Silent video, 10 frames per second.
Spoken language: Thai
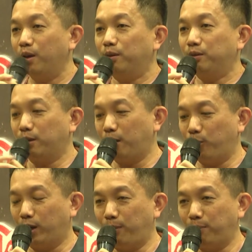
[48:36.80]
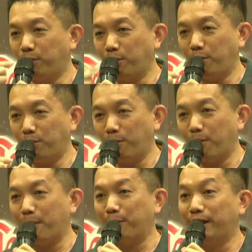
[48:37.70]
แล้วก็มันก็เป็นปุ๊บปุ๊บปุ๊บอ
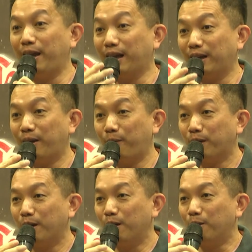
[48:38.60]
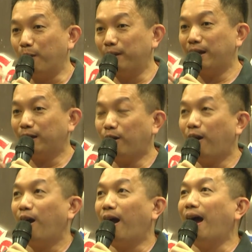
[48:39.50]
อกมาเป็นเลขพอเป็นเลขก็
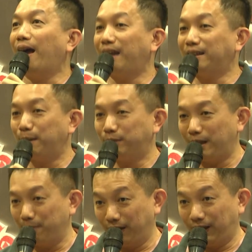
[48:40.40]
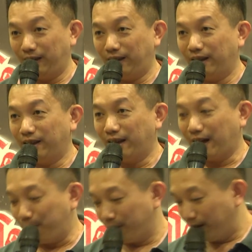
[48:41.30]
ว่าอ่าได้เซมซีเบอร์นี้นะค
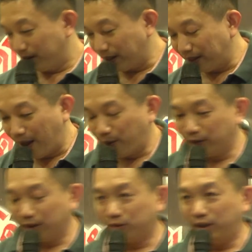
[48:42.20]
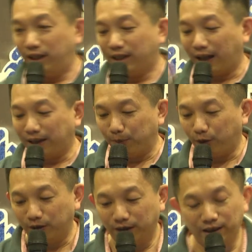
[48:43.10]
รับเสร็จแล้ววิธีการทำ
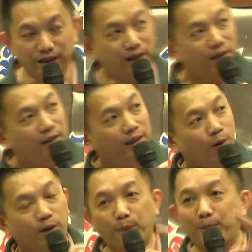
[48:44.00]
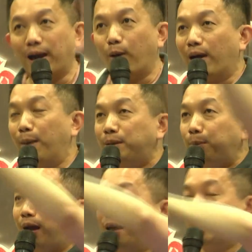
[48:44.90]
ต่อเนื่องนิดหนึ่งเราก็ไปเอาคำ
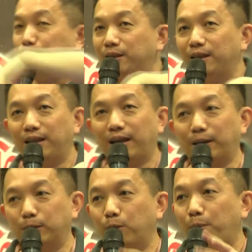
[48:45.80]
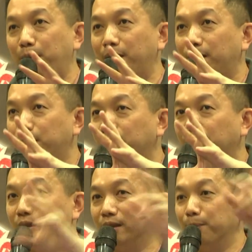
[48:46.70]
ทำนายเซมซีเนี่ยครับสมมติมีเบอ
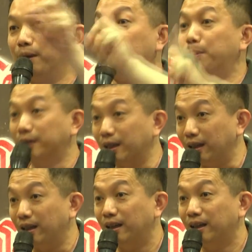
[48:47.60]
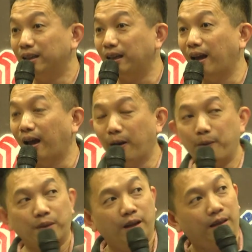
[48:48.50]
ร์หนึ่งถึงเบอร์ยี่สิบสี่นะฮะ
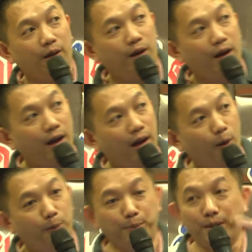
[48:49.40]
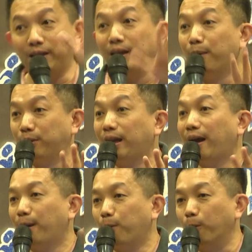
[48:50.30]
เราก็เอาเป็น พี ดี เอฟ ก็ได้
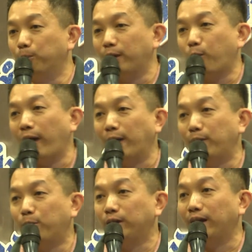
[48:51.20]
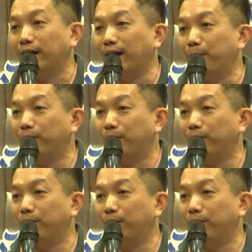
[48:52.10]
ครับผมไปแขวนไว้บนเน็ตนะครับ